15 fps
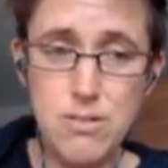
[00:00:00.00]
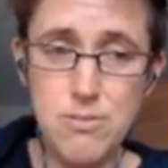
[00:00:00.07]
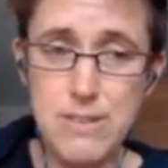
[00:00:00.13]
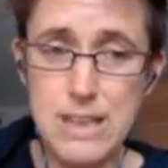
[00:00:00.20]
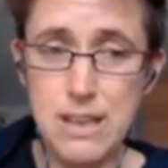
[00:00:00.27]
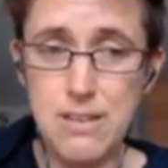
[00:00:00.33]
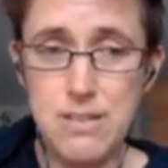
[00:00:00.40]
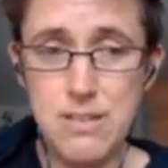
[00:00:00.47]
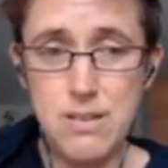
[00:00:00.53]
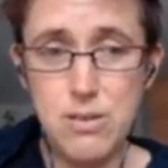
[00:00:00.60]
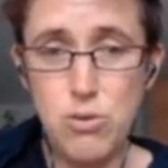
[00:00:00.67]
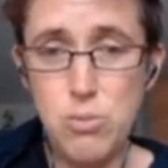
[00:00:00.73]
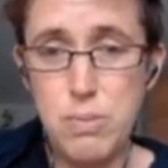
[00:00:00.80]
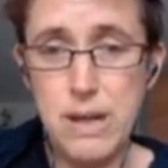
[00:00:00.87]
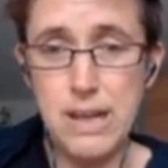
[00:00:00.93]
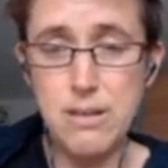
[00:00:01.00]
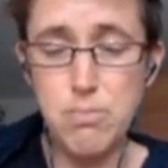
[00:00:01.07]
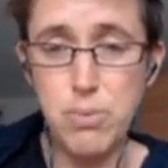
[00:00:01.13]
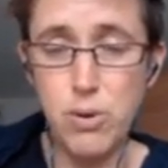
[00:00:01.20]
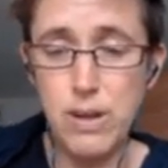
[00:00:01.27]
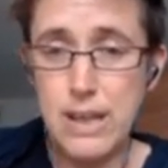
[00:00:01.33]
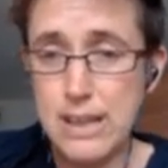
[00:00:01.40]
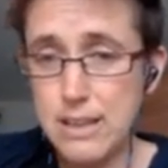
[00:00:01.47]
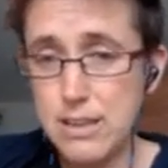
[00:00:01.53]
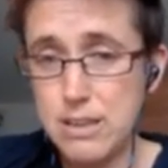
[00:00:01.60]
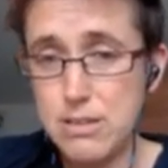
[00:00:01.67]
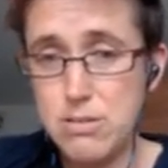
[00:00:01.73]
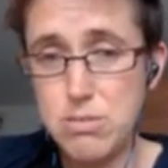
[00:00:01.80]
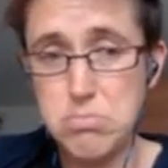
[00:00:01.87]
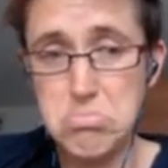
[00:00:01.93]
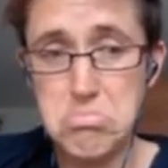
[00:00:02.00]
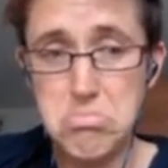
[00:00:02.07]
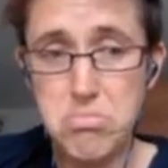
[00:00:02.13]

welches, über ein Projekt,